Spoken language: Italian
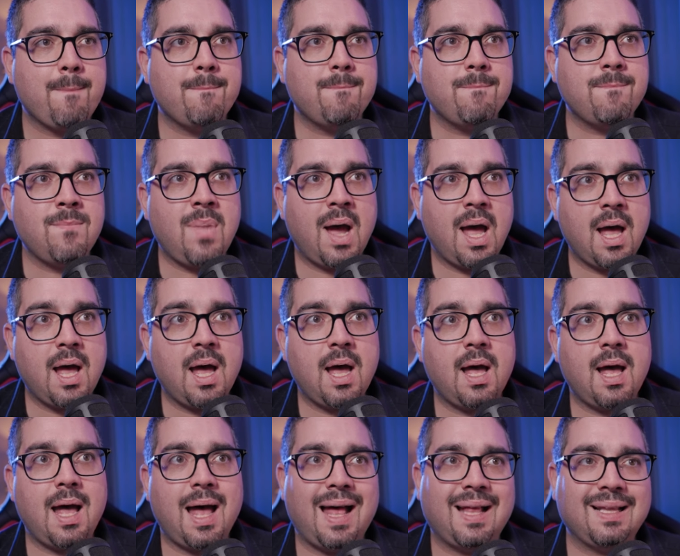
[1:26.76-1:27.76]

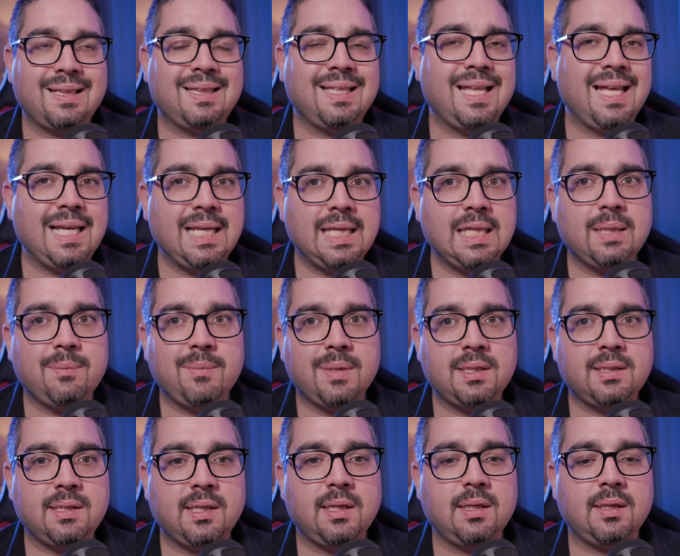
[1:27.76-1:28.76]
ma ha dei
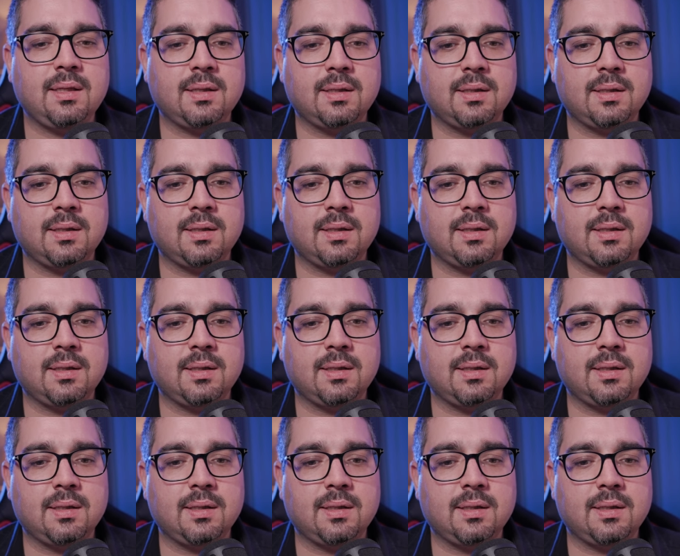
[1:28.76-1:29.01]
limiti,